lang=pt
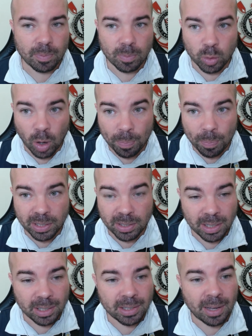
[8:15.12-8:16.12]
Só
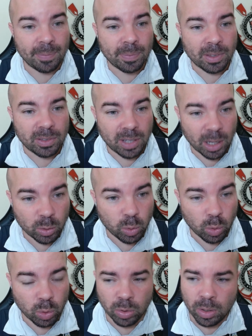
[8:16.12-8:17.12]
precisa ser
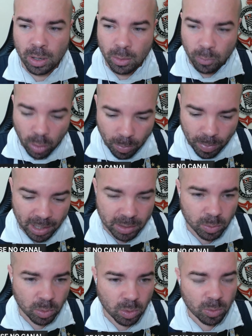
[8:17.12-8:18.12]
duro. Foi, o
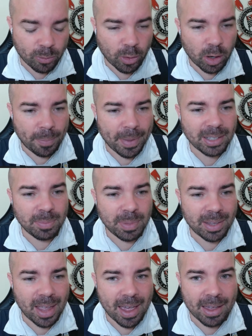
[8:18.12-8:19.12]
mesmo, foi a mesma
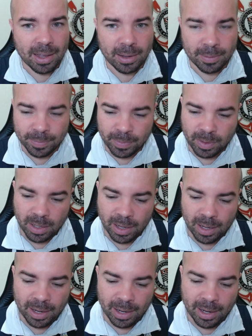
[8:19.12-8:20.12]
ideia
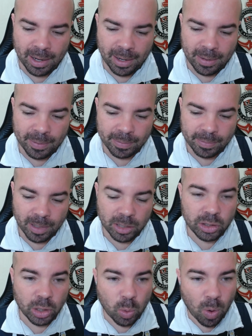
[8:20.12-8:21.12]
é,
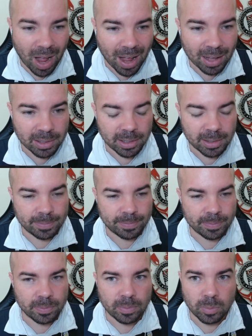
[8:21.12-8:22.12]
antiquada
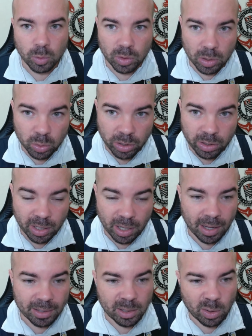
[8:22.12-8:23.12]
dos anos
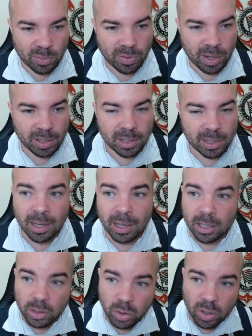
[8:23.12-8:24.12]
80, 90,
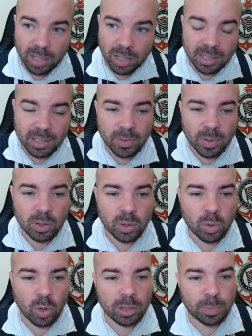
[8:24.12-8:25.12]
que gerou essa dívida de
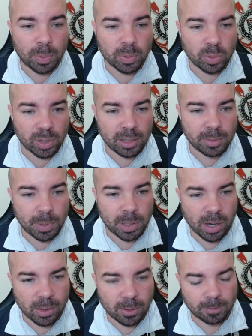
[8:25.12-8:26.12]
2,3
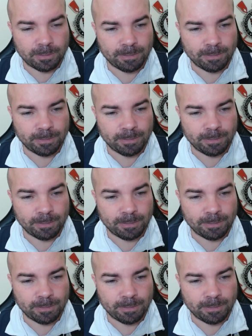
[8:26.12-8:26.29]
bilhão.